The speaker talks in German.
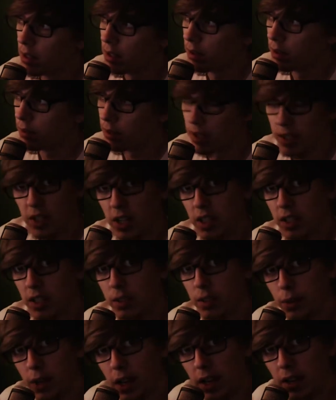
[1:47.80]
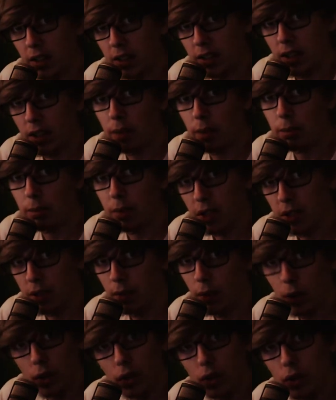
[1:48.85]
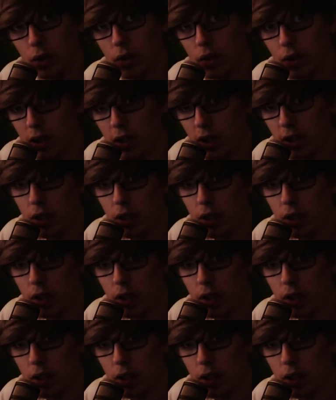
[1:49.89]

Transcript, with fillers: Wie gesagt, es wird alles ab nächste Woche so circa